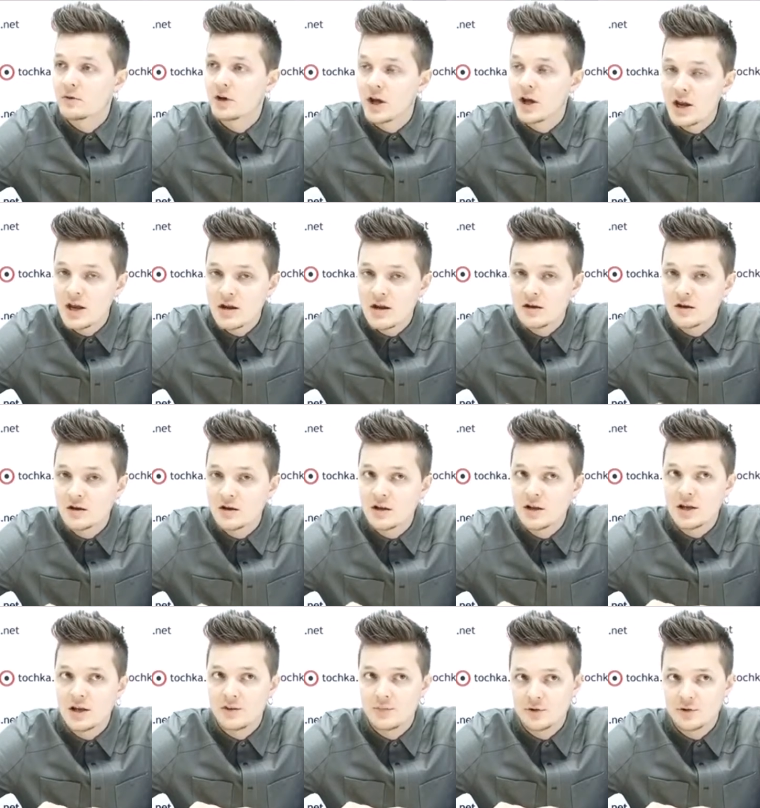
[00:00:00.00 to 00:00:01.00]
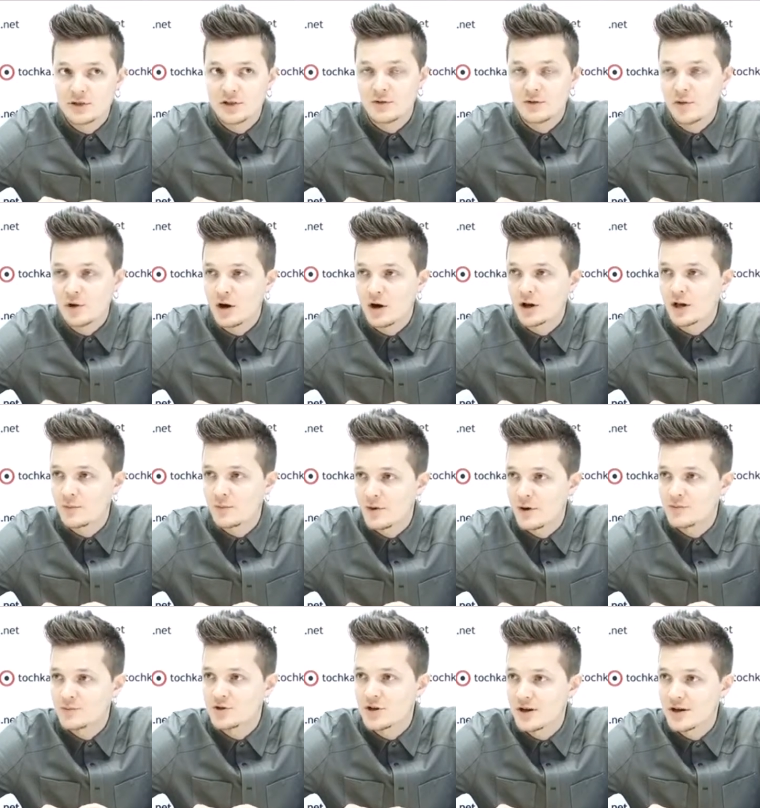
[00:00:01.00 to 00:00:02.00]
крик, и после того, как они
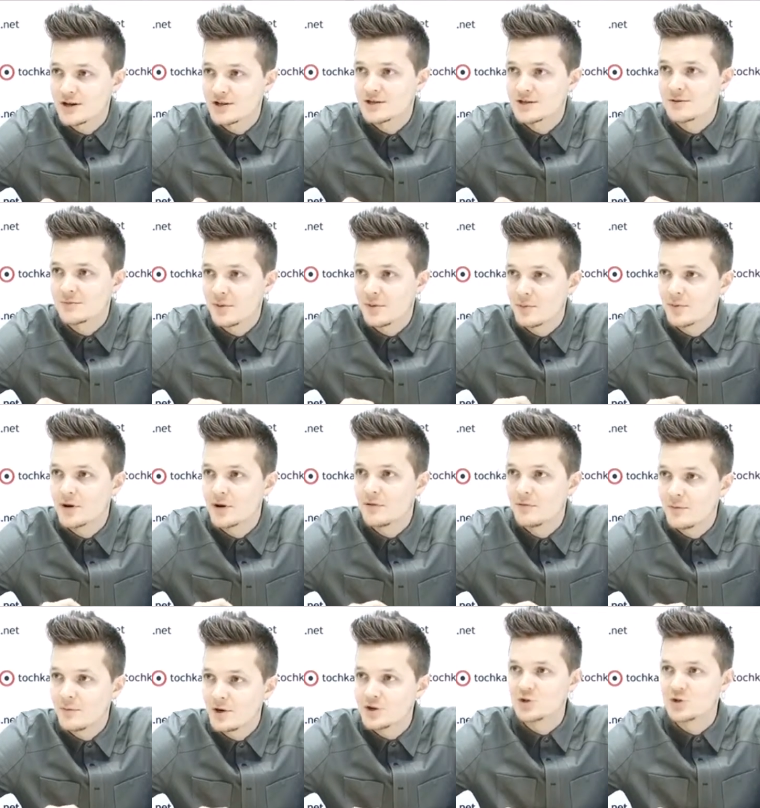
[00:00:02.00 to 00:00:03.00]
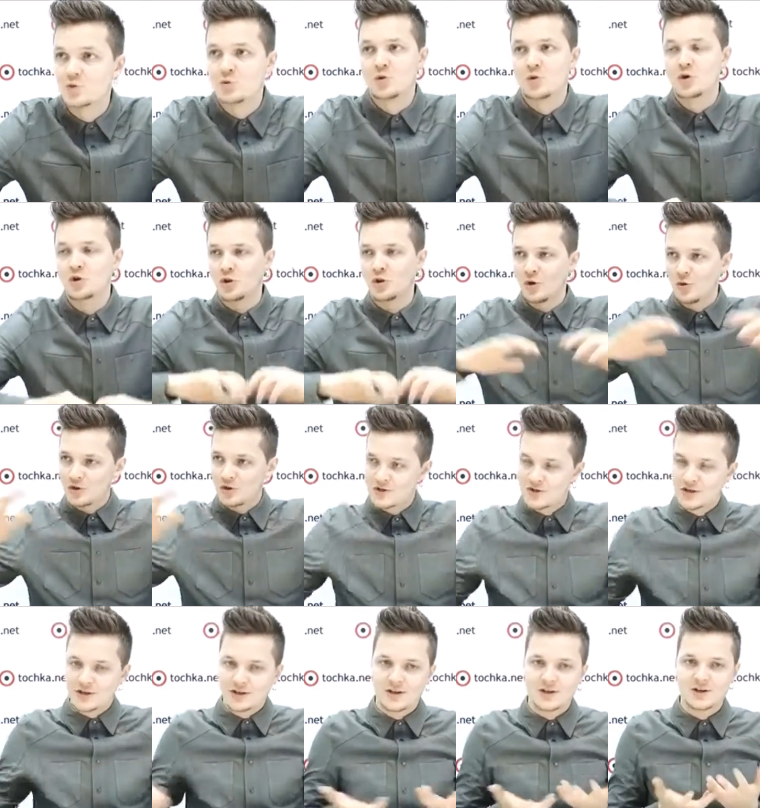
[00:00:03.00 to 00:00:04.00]
пообщались и побыли вместе, у них такой
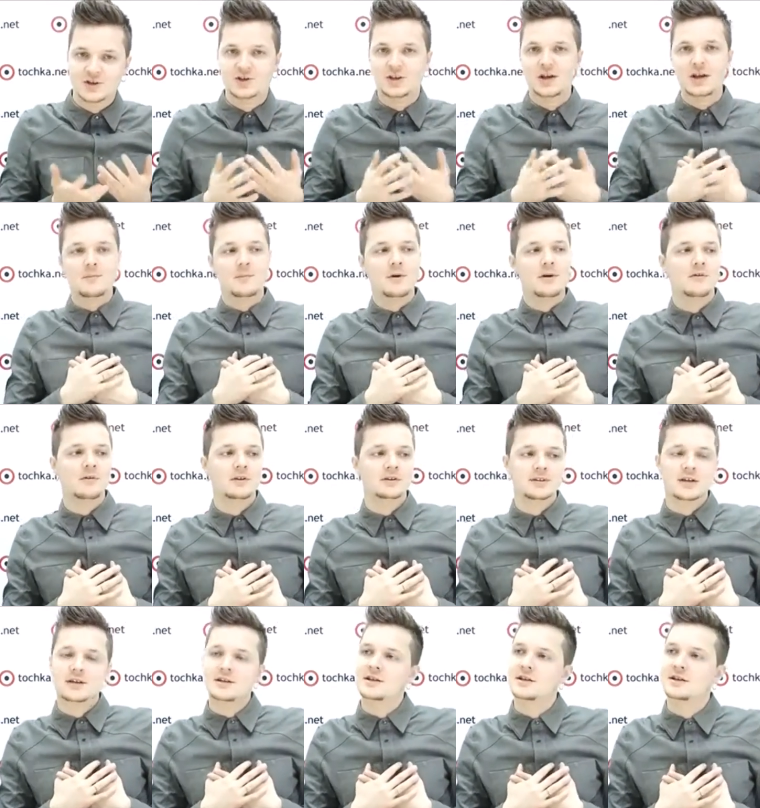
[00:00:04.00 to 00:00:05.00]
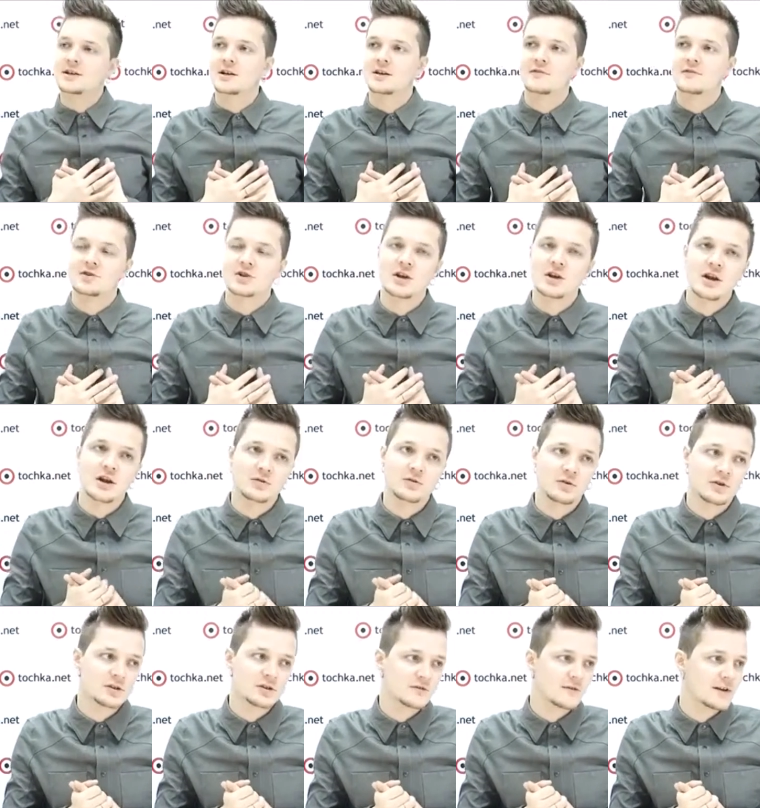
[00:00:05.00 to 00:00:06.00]
целый хэштег появился, целое движение,
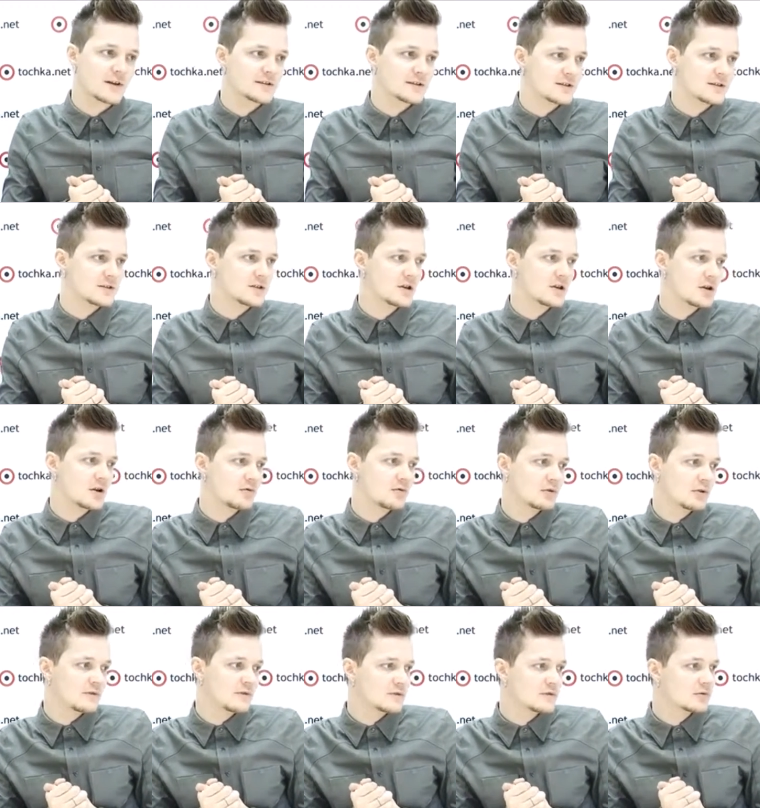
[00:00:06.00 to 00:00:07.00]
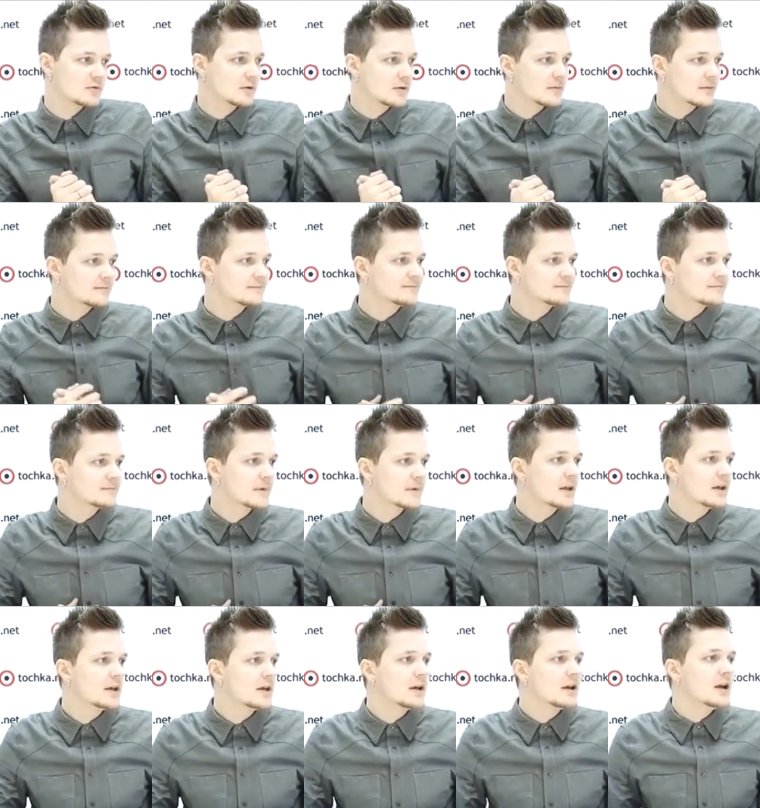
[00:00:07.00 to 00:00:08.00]
которое называется «Сири люди всюды".
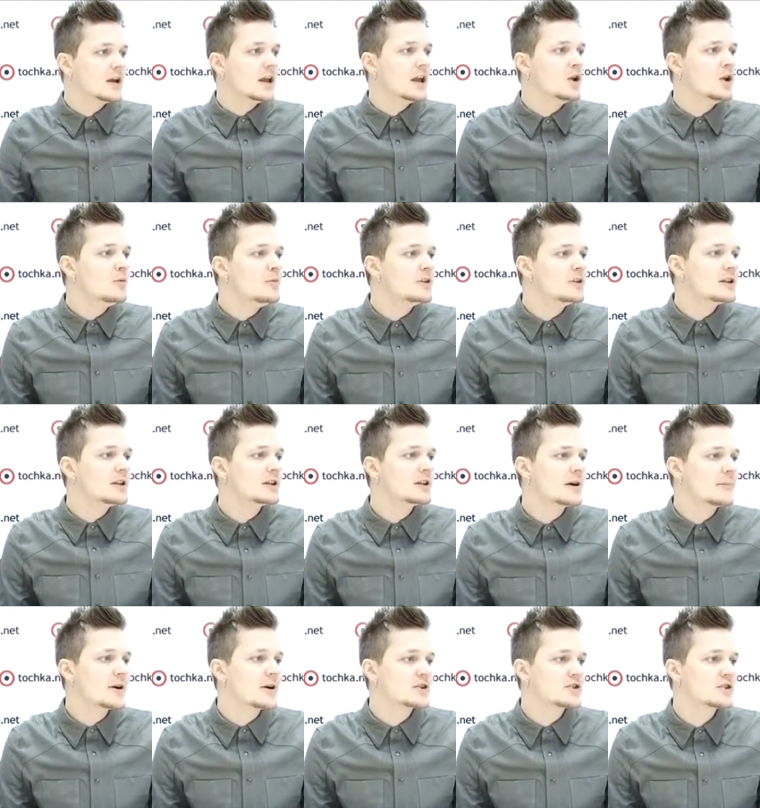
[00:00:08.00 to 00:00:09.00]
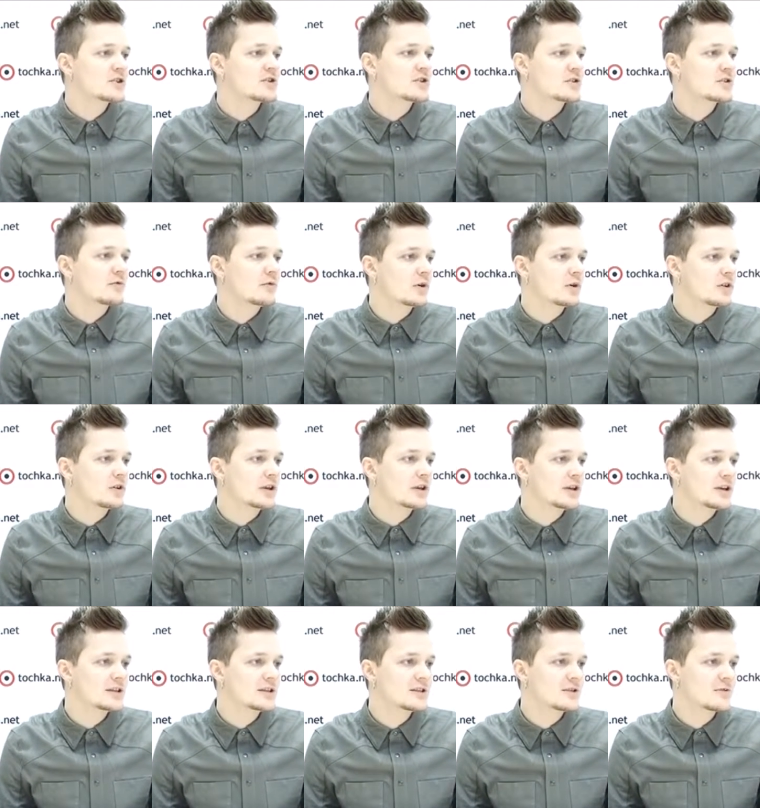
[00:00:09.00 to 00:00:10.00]
Любите ли домашних
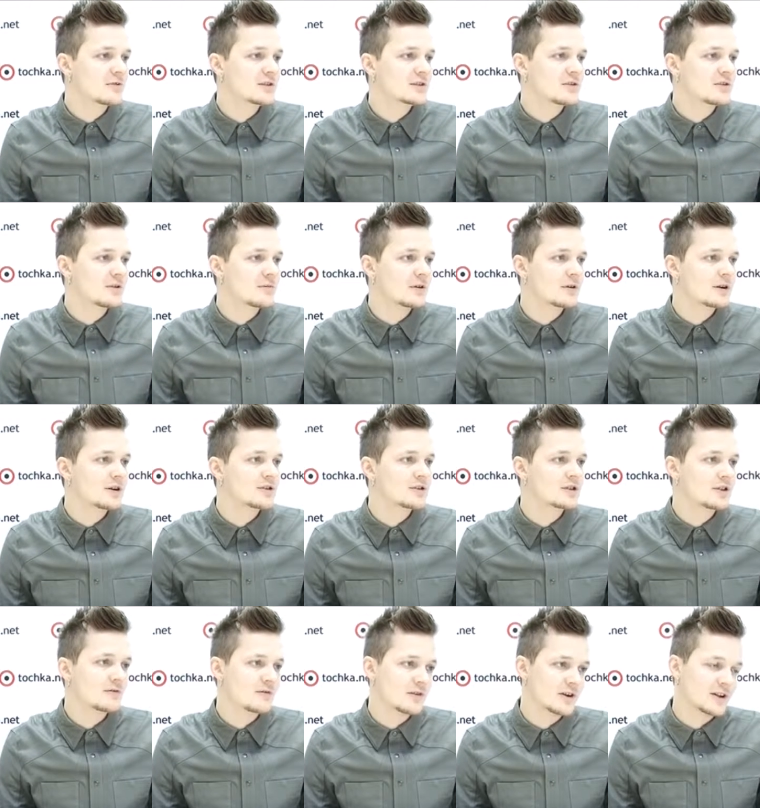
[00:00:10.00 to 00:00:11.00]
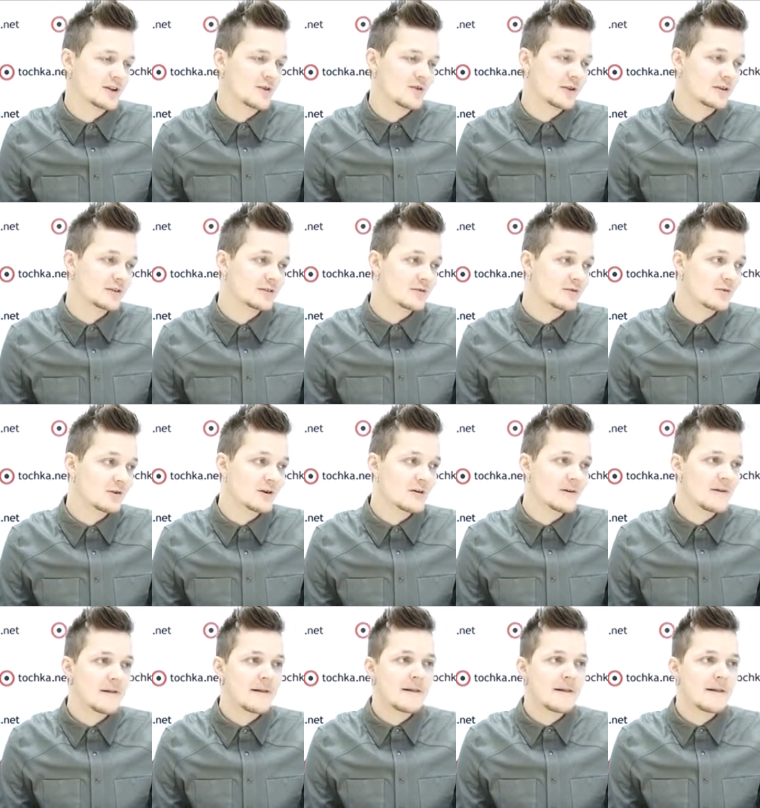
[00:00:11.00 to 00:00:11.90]
животных, если у вас дома четвероногий друг?